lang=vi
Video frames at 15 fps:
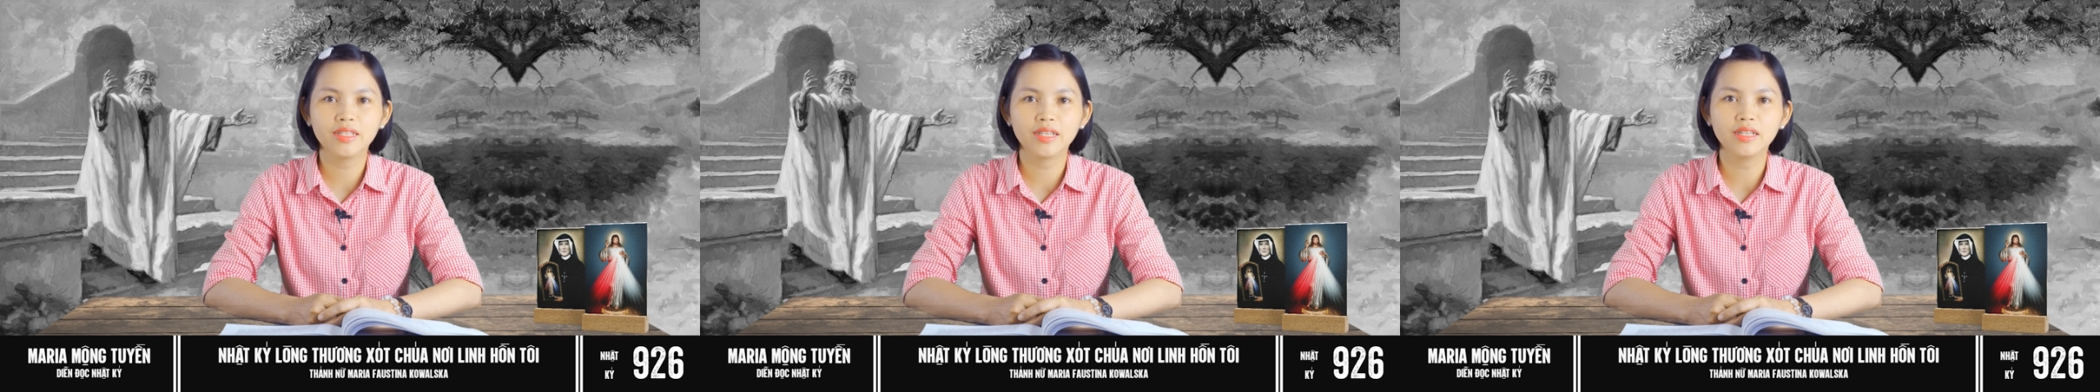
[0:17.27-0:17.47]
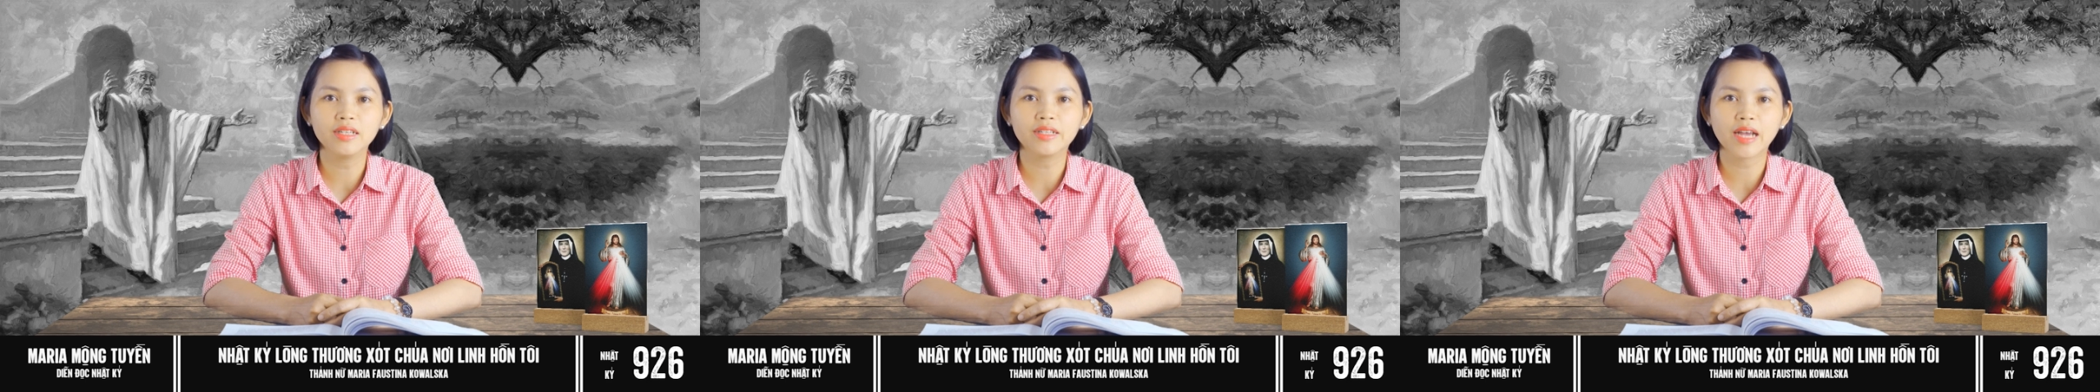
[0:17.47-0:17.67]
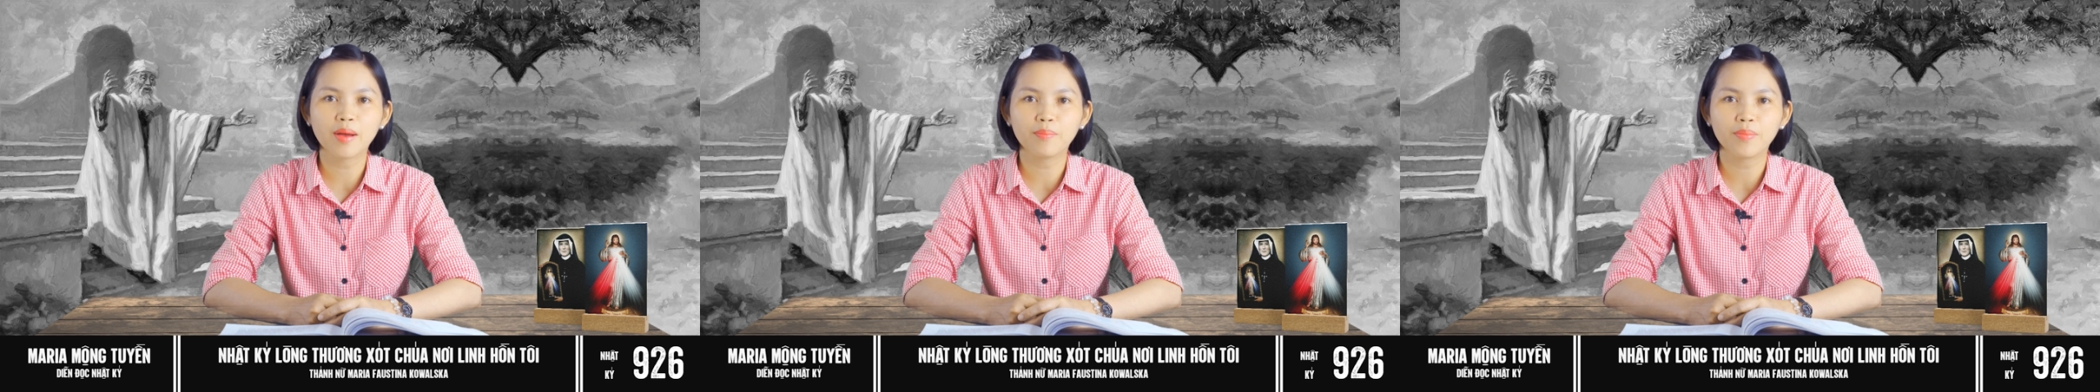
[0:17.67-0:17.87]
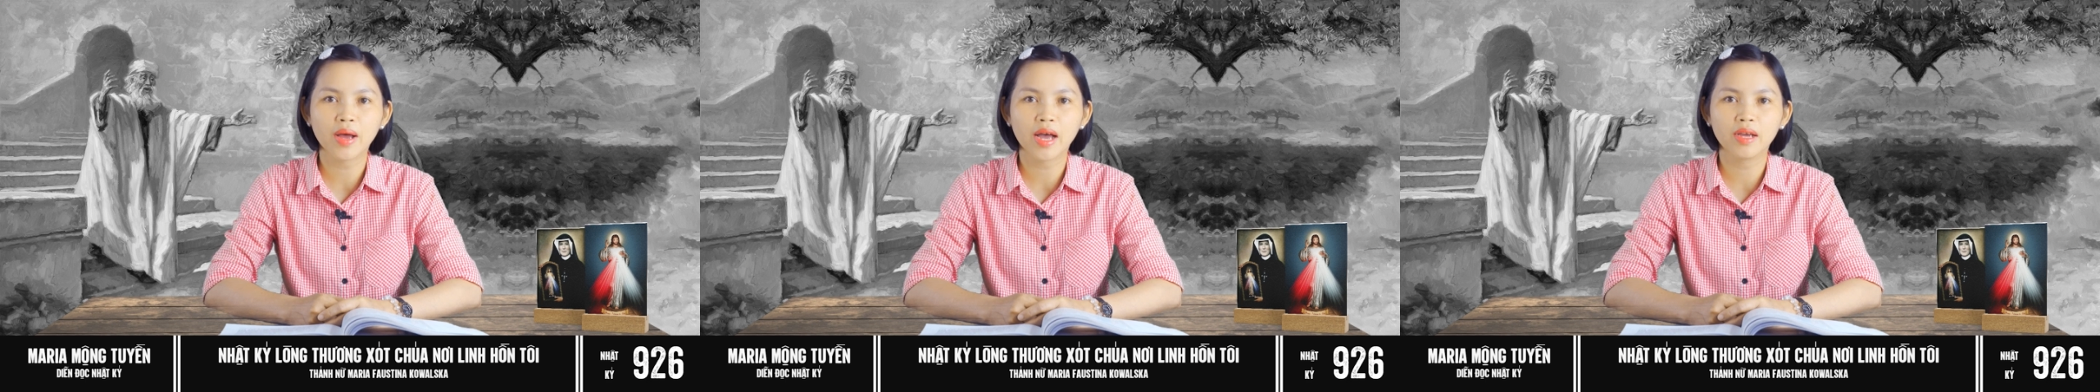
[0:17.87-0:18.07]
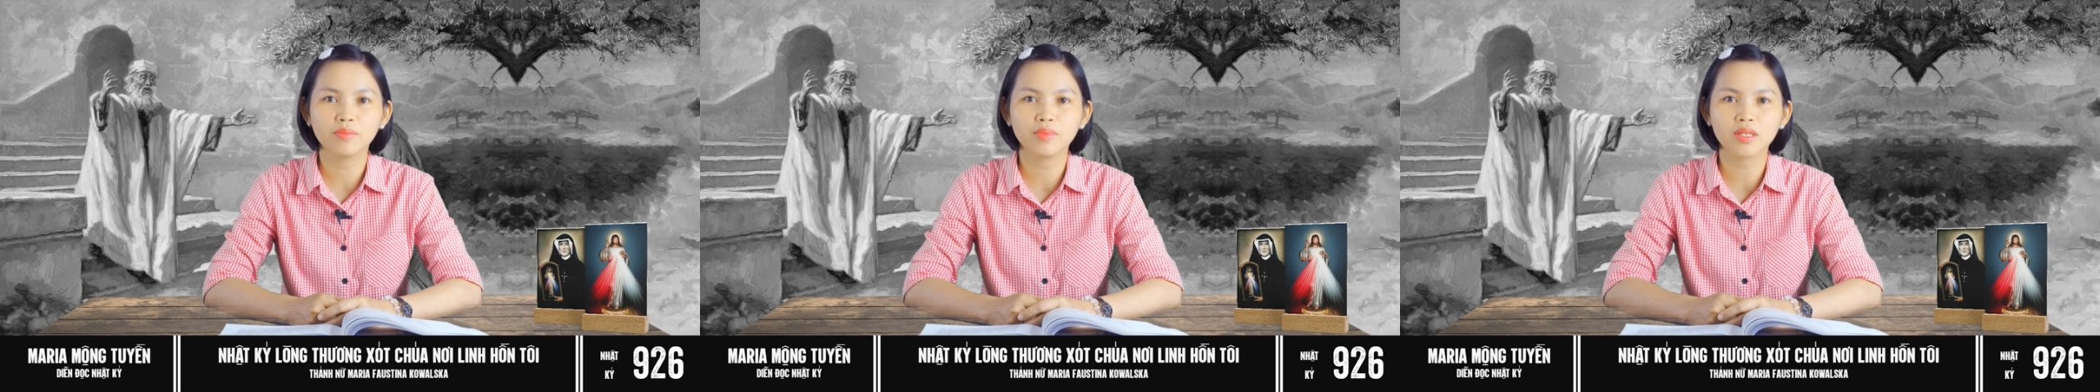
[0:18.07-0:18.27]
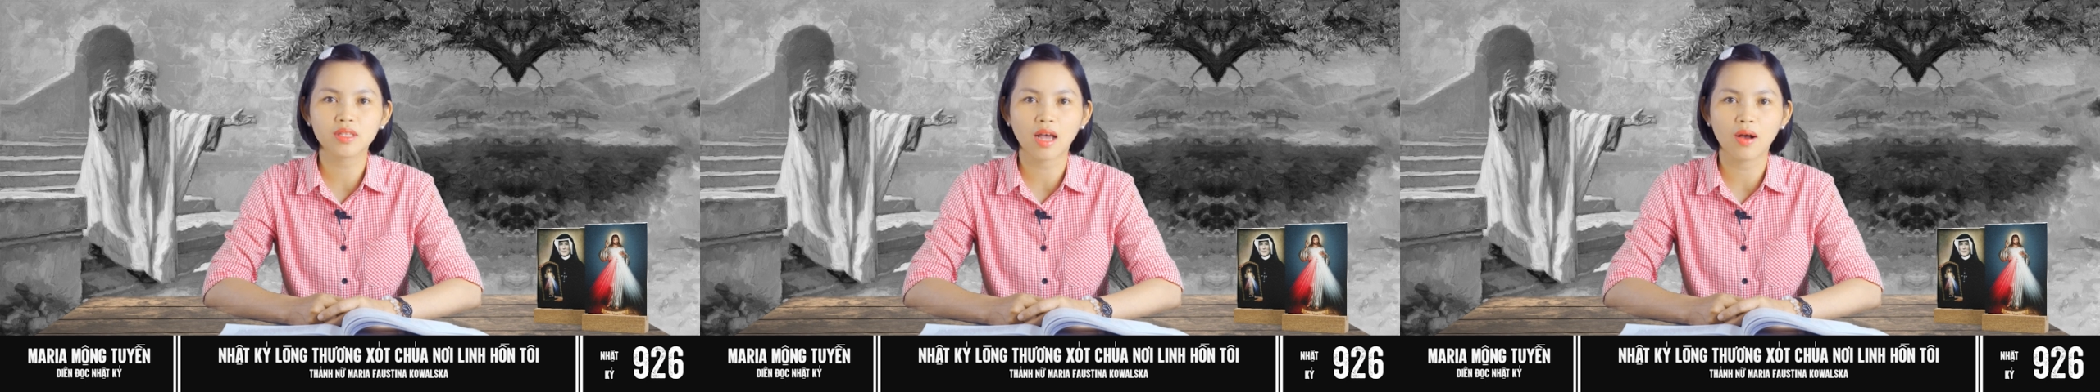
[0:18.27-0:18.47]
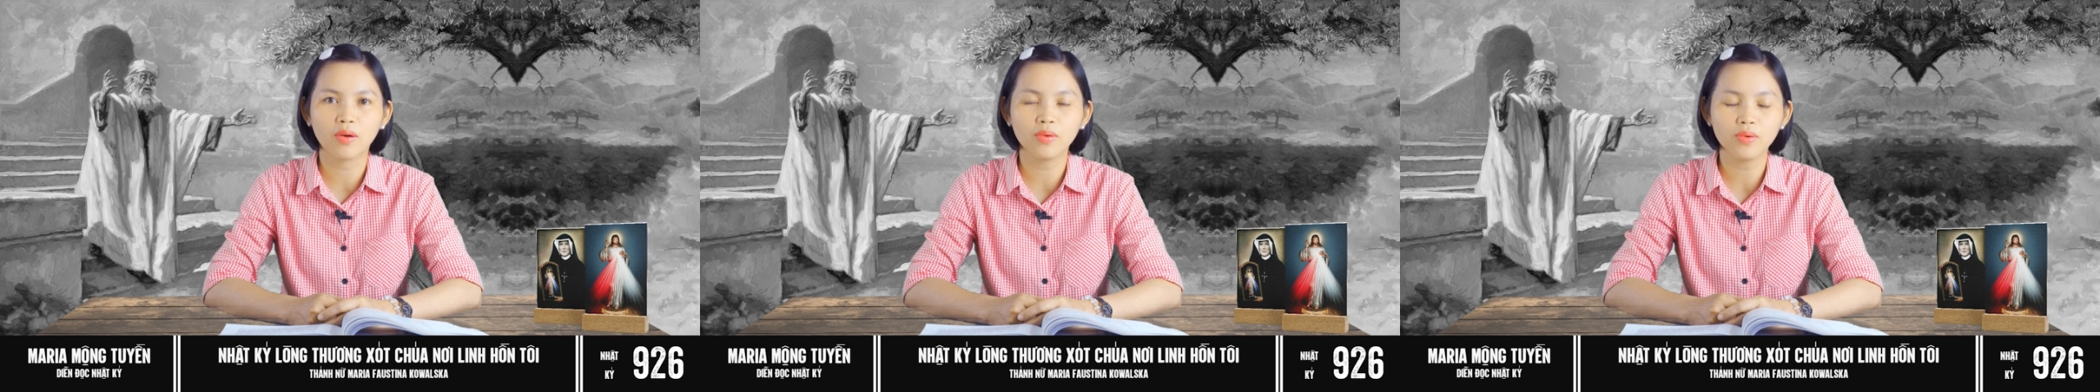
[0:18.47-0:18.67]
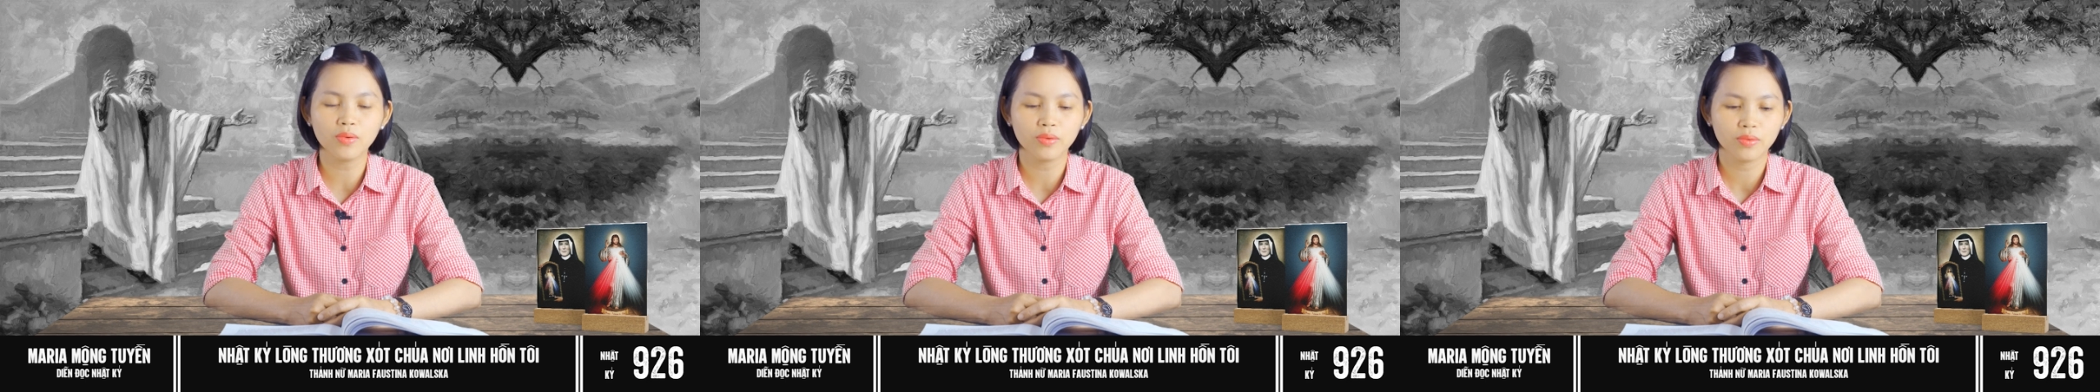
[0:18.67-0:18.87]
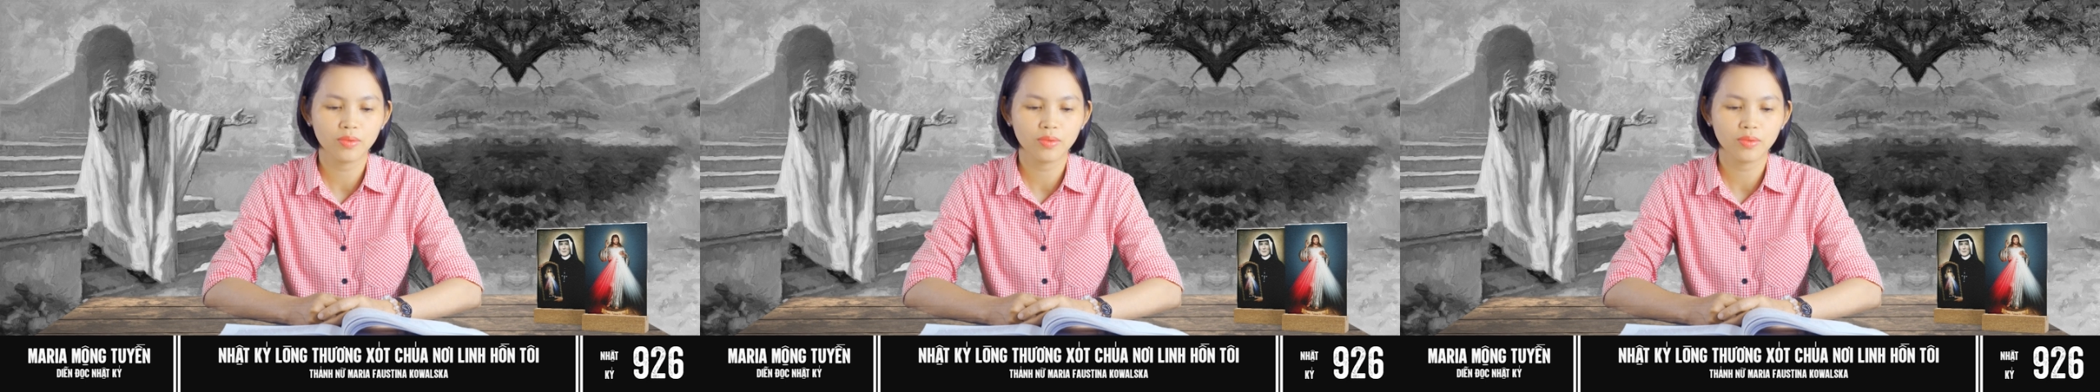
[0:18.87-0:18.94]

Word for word: 926